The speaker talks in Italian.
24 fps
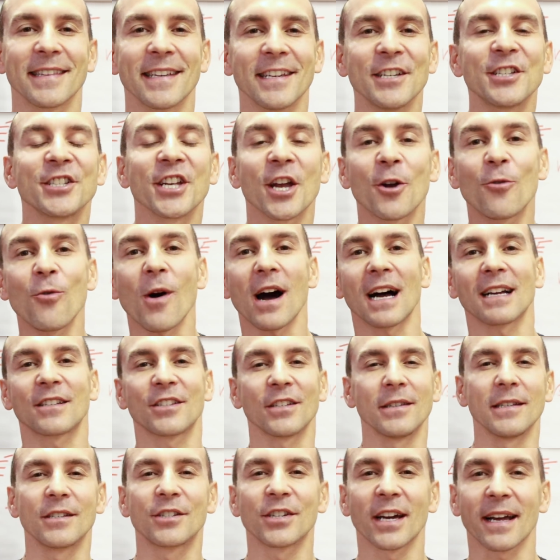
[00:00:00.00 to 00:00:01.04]
dei
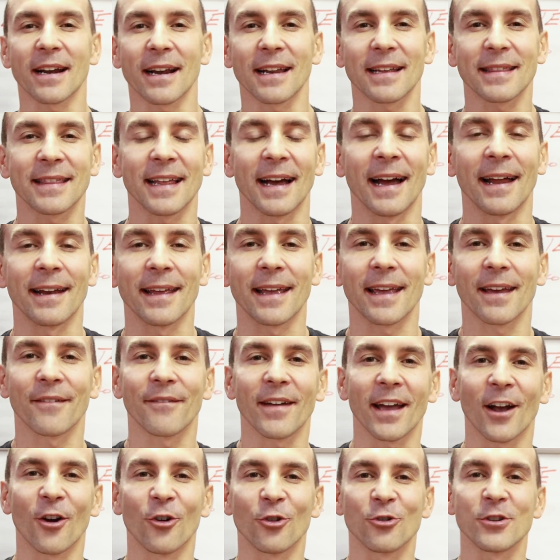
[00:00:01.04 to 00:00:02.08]
seguaci di ciarlatani che
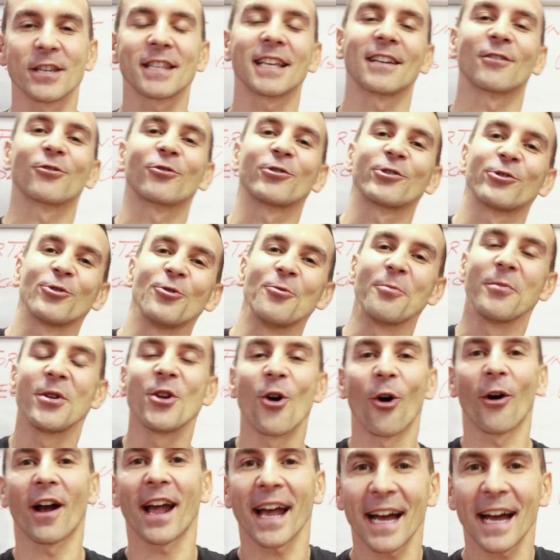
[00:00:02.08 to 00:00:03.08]
vengono ogni tanto sul mio